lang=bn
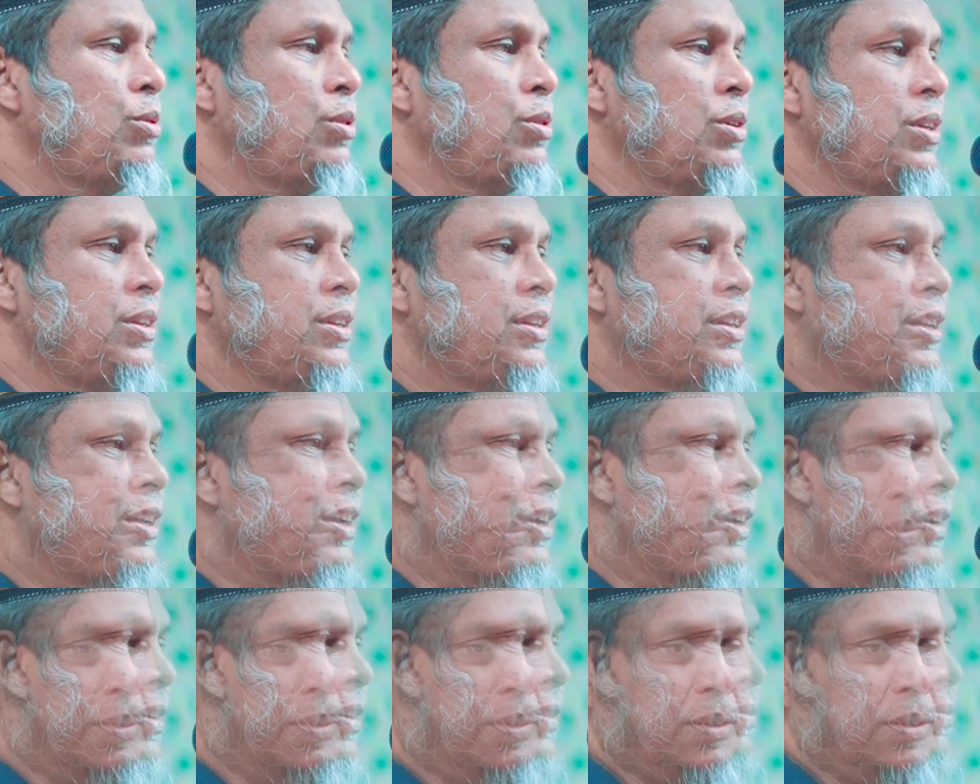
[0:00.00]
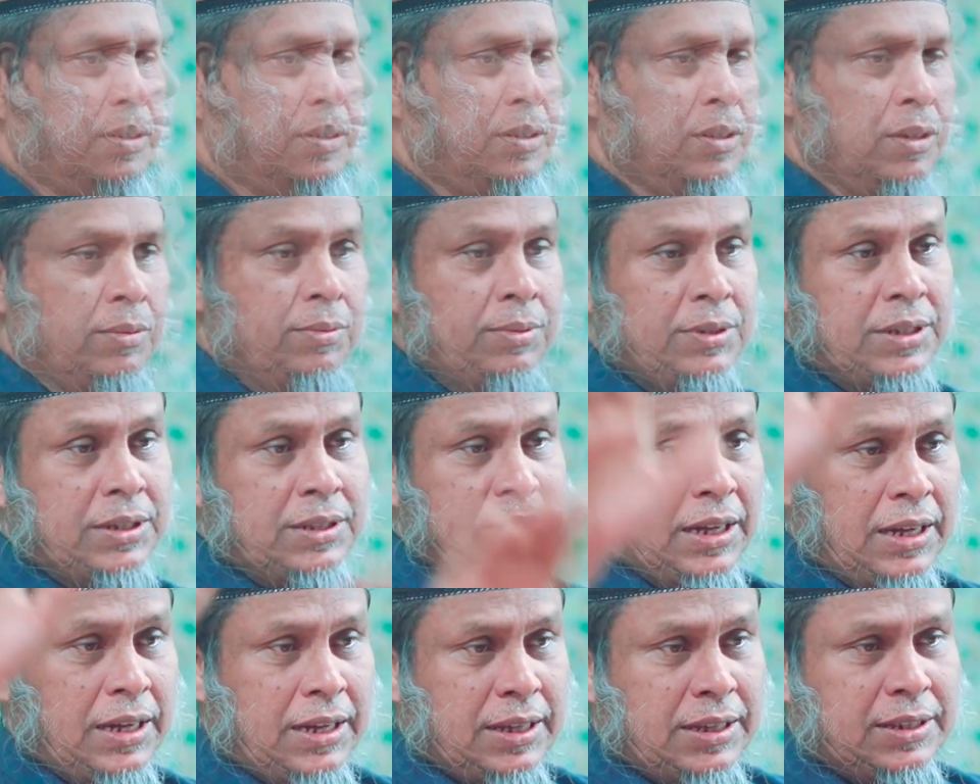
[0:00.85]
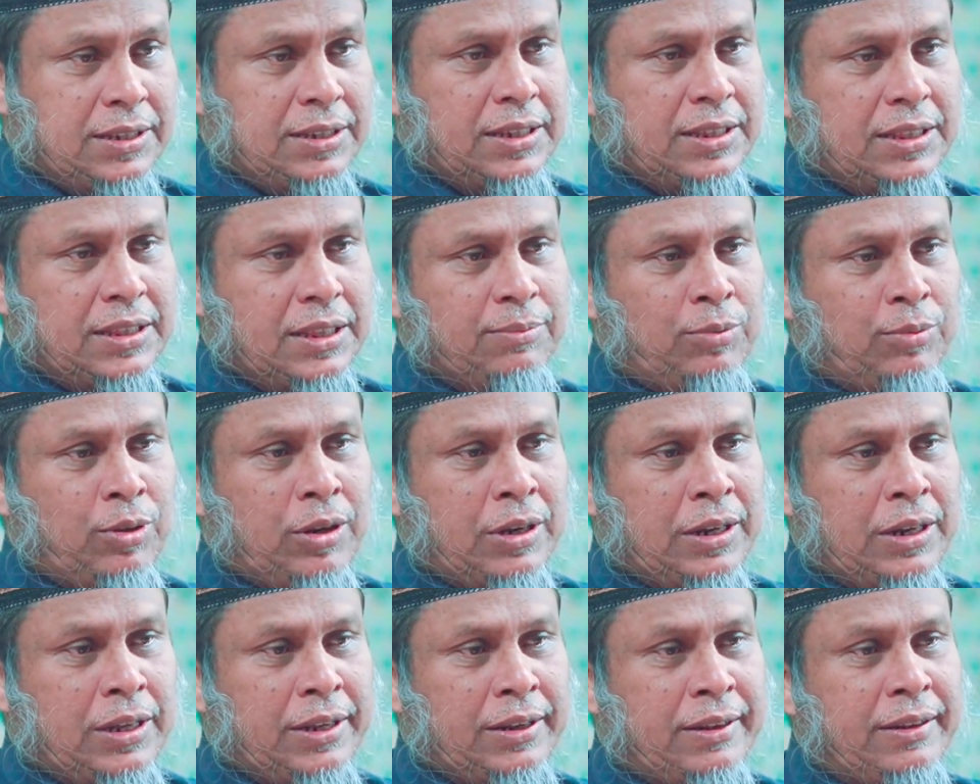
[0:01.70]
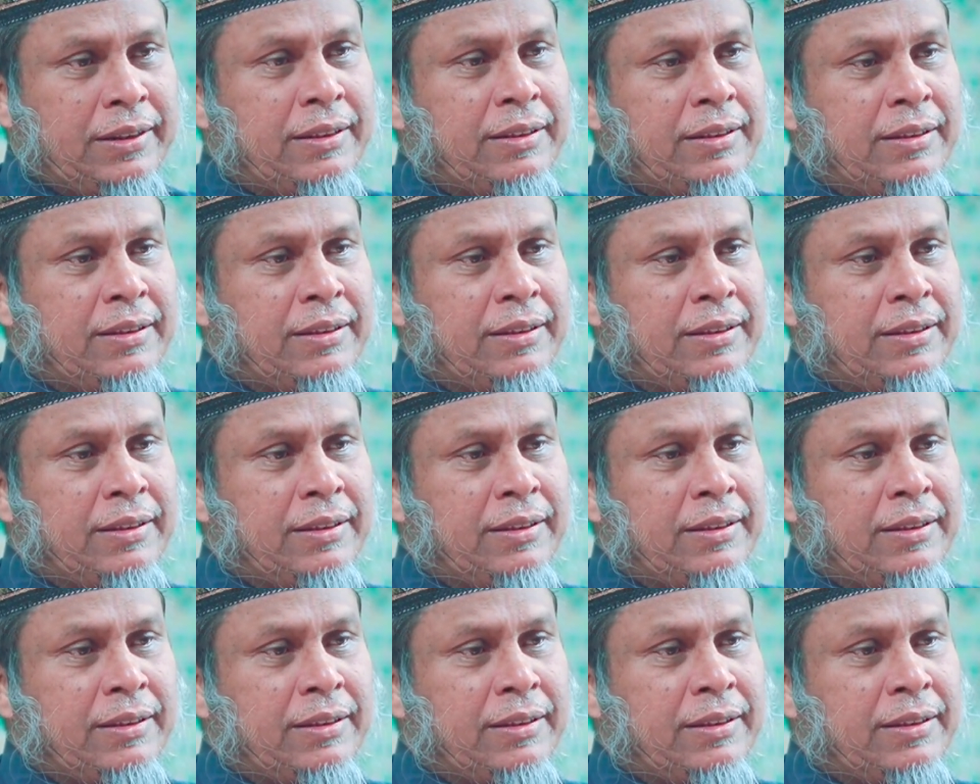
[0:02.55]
করলেন না নবীজি তাকে যেতে বললেন